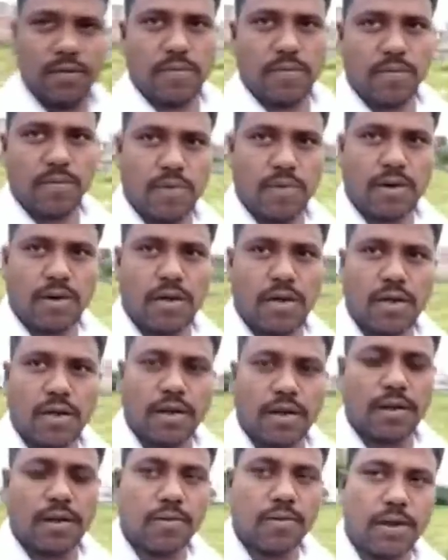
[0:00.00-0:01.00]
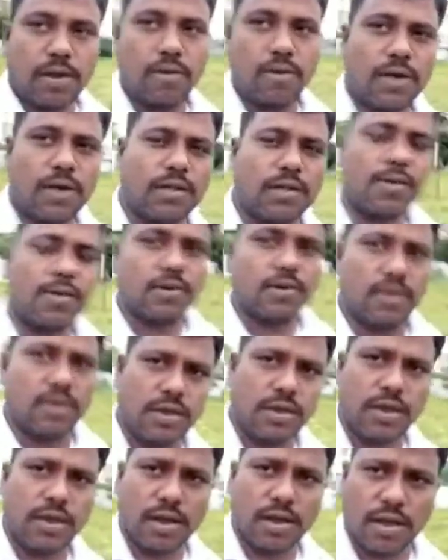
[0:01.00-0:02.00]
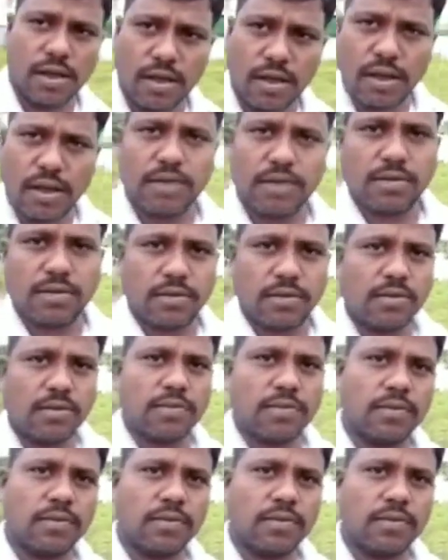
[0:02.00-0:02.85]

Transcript: पूरा हरा भरा वातावरण दिख रहा है गाइस